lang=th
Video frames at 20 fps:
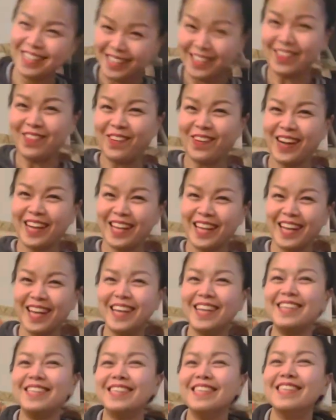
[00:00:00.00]
อะไรเงี้ย
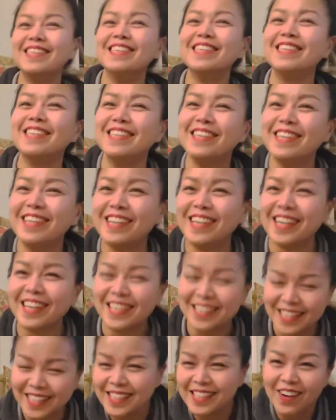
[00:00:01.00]

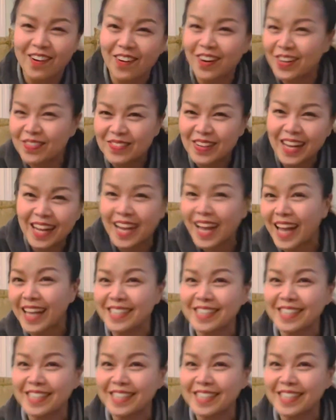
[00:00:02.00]
ฉันจะออกกำลังกาย